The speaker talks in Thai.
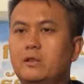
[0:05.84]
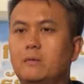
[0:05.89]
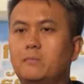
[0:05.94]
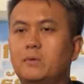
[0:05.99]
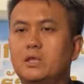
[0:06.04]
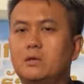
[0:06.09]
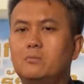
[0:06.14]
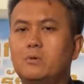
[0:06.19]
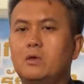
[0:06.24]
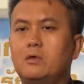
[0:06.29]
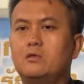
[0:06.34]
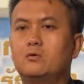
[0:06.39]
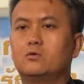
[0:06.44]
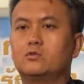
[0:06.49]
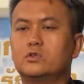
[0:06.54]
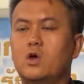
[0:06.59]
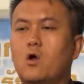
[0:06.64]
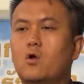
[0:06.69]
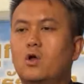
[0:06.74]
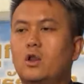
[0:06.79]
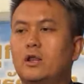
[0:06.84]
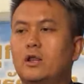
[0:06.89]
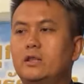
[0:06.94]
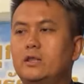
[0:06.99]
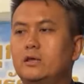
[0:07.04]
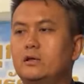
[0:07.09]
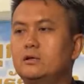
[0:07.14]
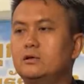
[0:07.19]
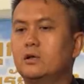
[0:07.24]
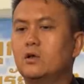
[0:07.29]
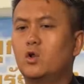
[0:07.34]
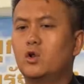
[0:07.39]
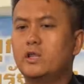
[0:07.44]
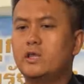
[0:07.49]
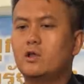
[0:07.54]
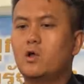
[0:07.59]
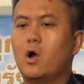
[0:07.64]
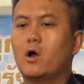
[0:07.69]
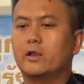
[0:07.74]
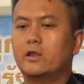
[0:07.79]
ดมินเนี่ยมันจะมีอยู่ 2 กรณีคือกร
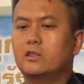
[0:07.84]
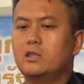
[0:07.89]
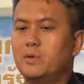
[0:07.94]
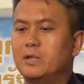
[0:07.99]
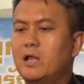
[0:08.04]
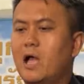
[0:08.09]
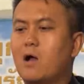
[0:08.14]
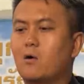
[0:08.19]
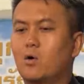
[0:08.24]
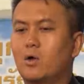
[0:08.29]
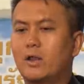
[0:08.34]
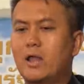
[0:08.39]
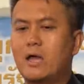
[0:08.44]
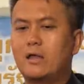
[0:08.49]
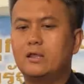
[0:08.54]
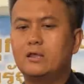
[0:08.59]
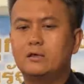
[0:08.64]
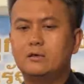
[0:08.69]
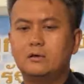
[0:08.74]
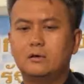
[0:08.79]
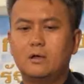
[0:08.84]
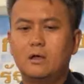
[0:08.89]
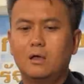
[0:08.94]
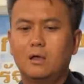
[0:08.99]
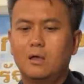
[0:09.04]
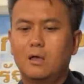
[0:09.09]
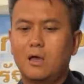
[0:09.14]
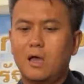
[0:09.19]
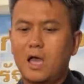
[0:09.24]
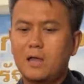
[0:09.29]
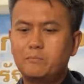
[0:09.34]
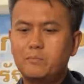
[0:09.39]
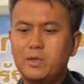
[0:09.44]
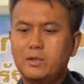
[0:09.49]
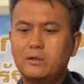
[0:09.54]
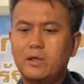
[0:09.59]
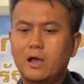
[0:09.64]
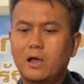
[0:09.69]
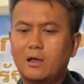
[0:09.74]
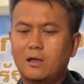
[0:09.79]
ณีก่อนเนี่ยที่เป็นข่าวก่อนหน้านี้คือแอด
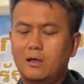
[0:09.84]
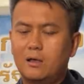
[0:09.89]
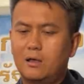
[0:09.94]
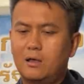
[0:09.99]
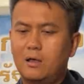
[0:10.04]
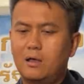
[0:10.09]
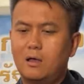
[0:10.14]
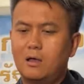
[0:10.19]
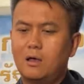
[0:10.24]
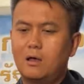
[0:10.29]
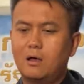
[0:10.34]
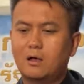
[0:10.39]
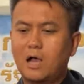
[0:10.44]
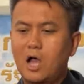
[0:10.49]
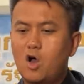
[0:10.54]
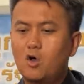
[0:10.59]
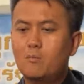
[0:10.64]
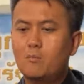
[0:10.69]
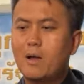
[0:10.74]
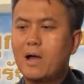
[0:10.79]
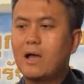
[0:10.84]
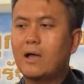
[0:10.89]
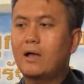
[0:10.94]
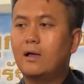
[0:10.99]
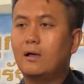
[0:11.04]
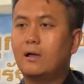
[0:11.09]
มินเนี่ยเข้ามา